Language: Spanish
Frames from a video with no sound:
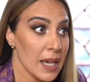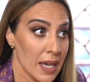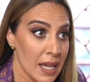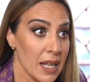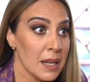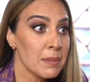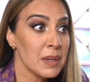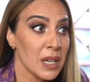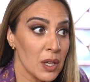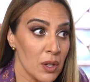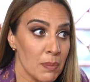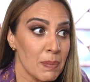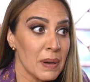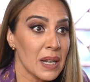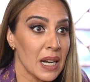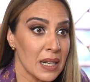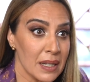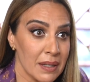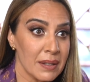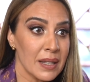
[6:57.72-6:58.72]
El miedo
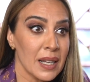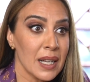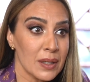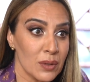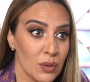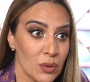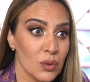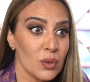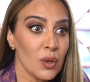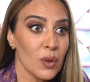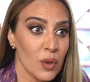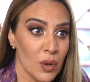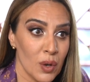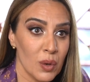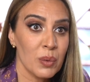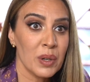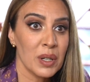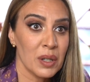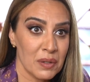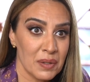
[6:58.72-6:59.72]
paraliza todo lo
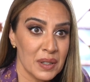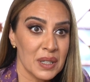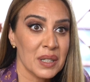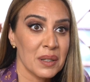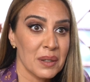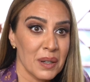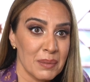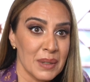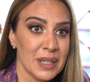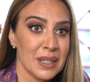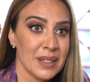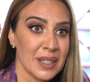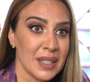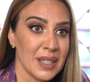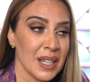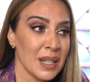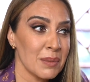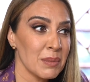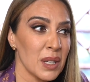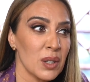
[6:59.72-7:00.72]
bueno,
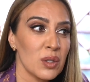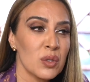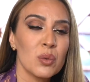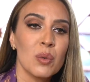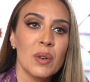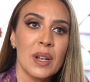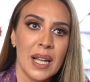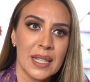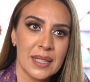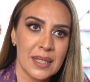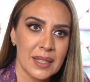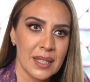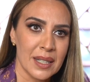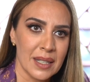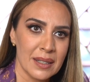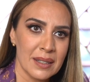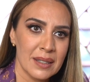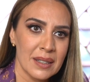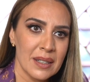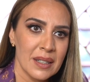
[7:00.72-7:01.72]
efectivamente. El miedo es un lastre.